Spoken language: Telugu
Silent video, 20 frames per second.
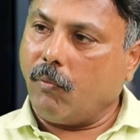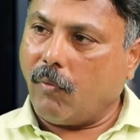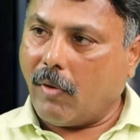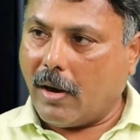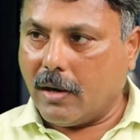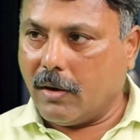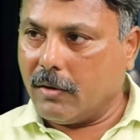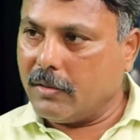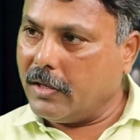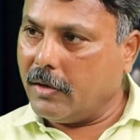వాళ్ళు
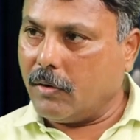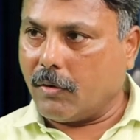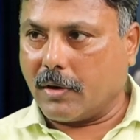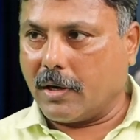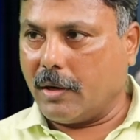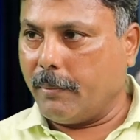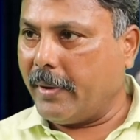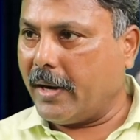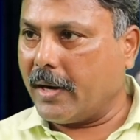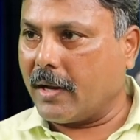వాళ్ళు దీన్ని ఒక
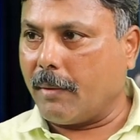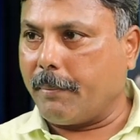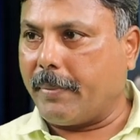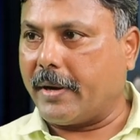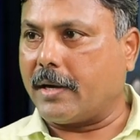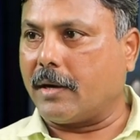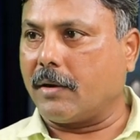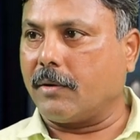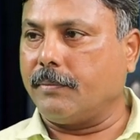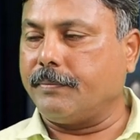డిమాండ్గా
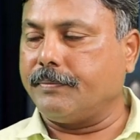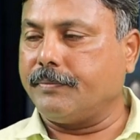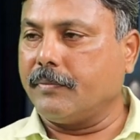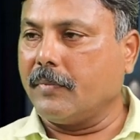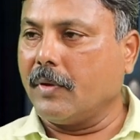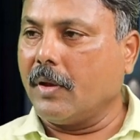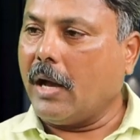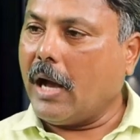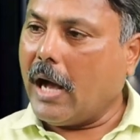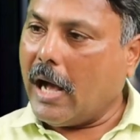పెట్టడం
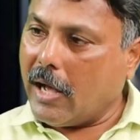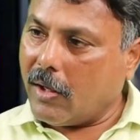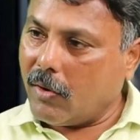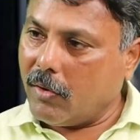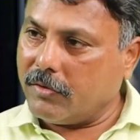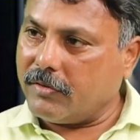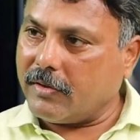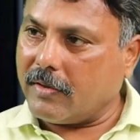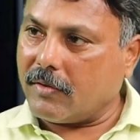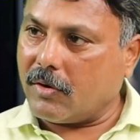ఆ
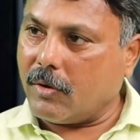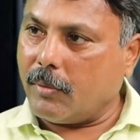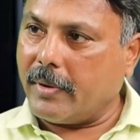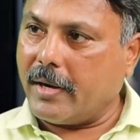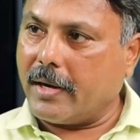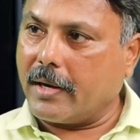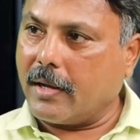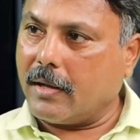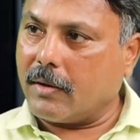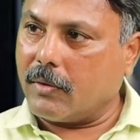రోజు చంద్రబాబు
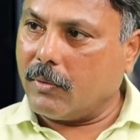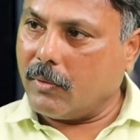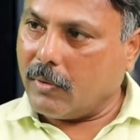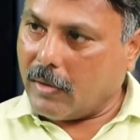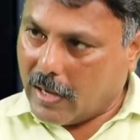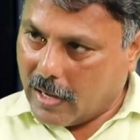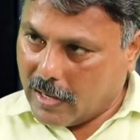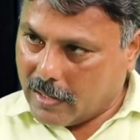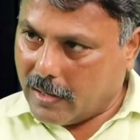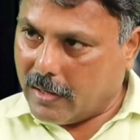నాయుడు గారు
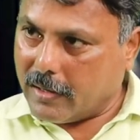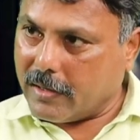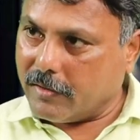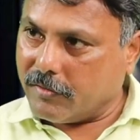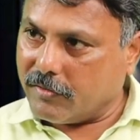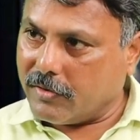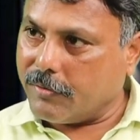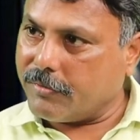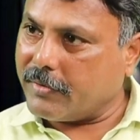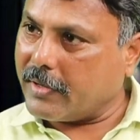ఆనాటి
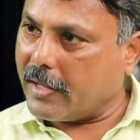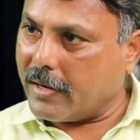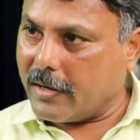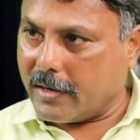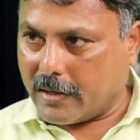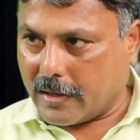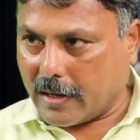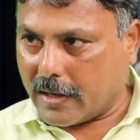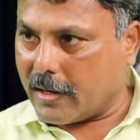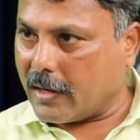చీఫ్ సెక్రటరీ
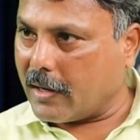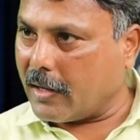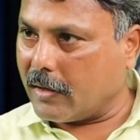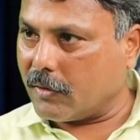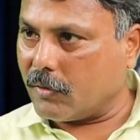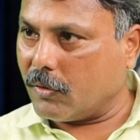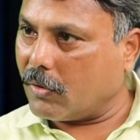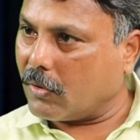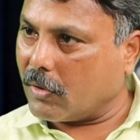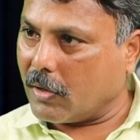టక్కర్
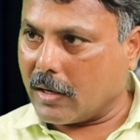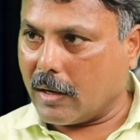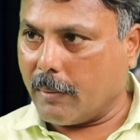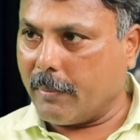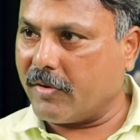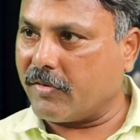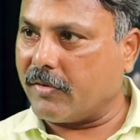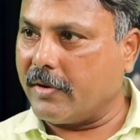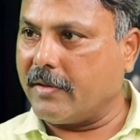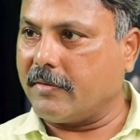గారితో ఒక
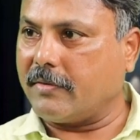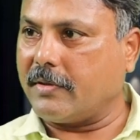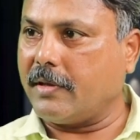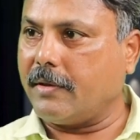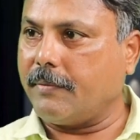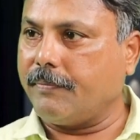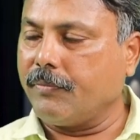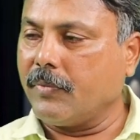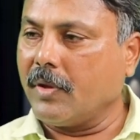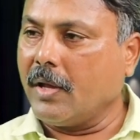కమిషన్ వేసి
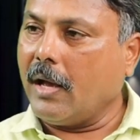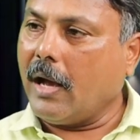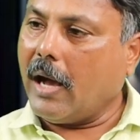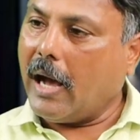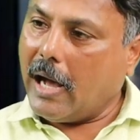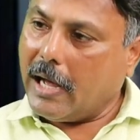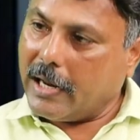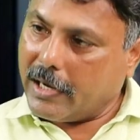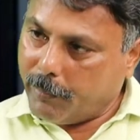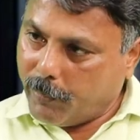
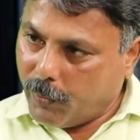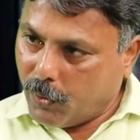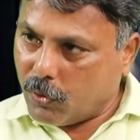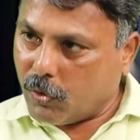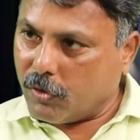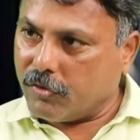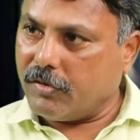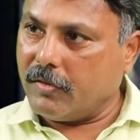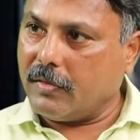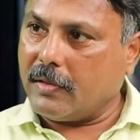ఆ రిపోర్ట్
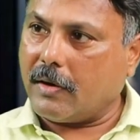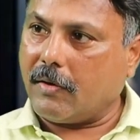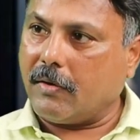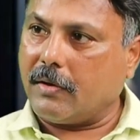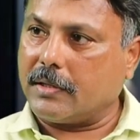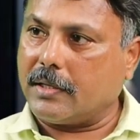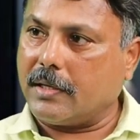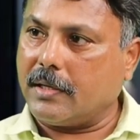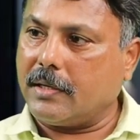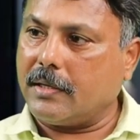వచ్చిన
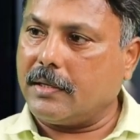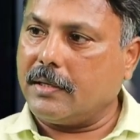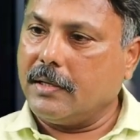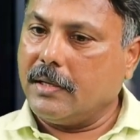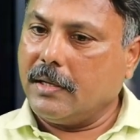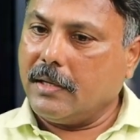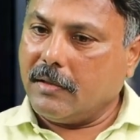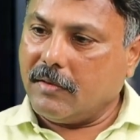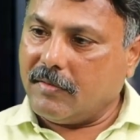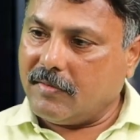తర్వాత
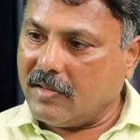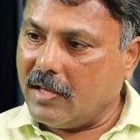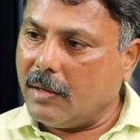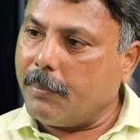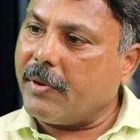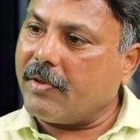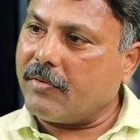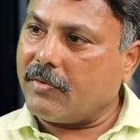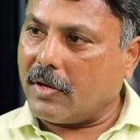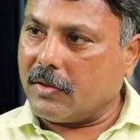
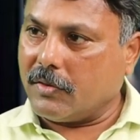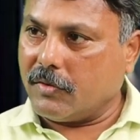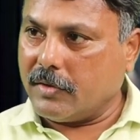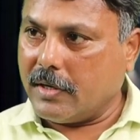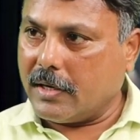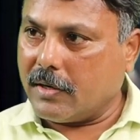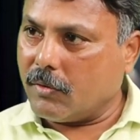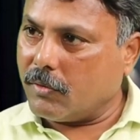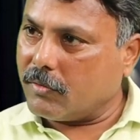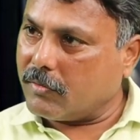సిపిఎస్ రద్దు
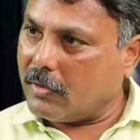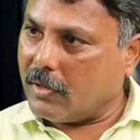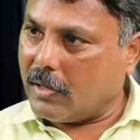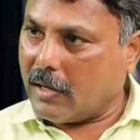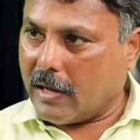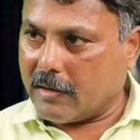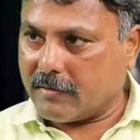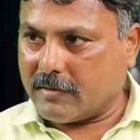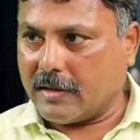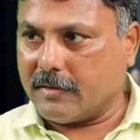చేయడం
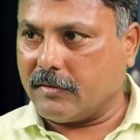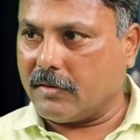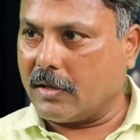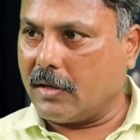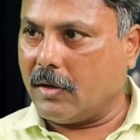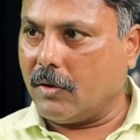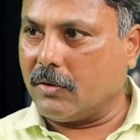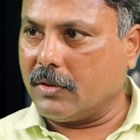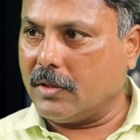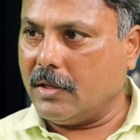
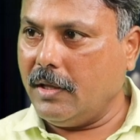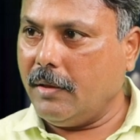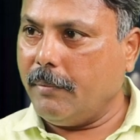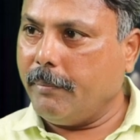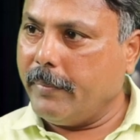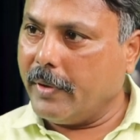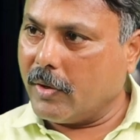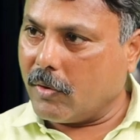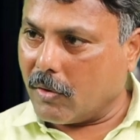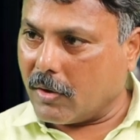అసాధ్యంగా ఉంది
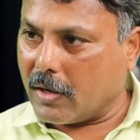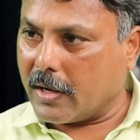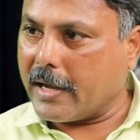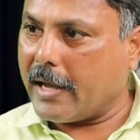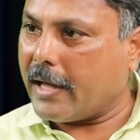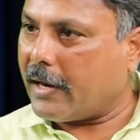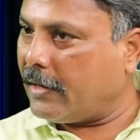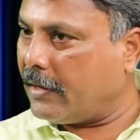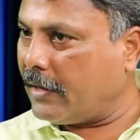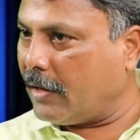మీకు ఒక
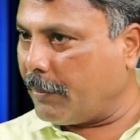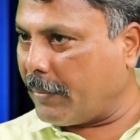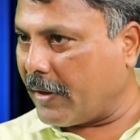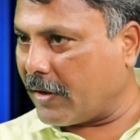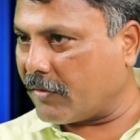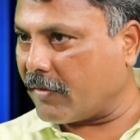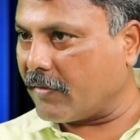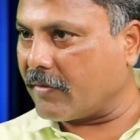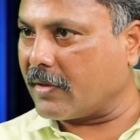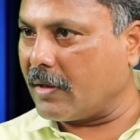గ్యారంటీడ్
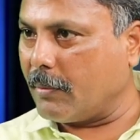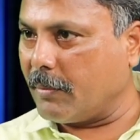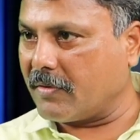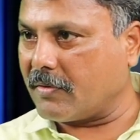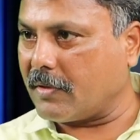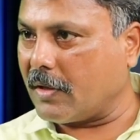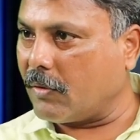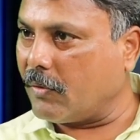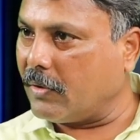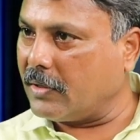పెన్షన్ స్కీమ్
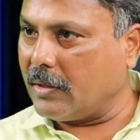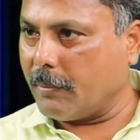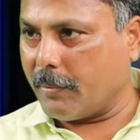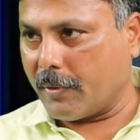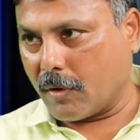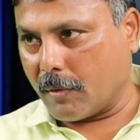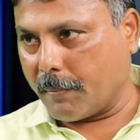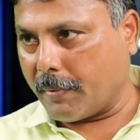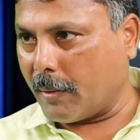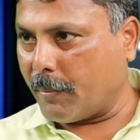ఇస్తాను అని
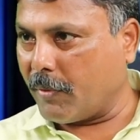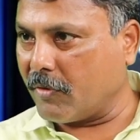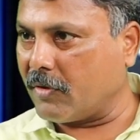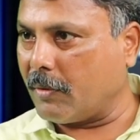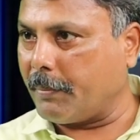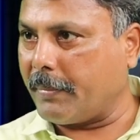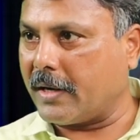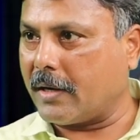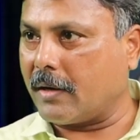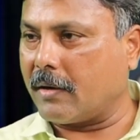చెప్పని ఒక ప్రపోజల్
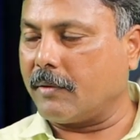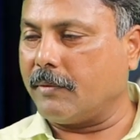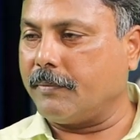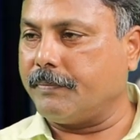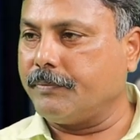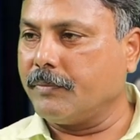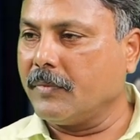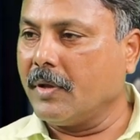పెట్టడం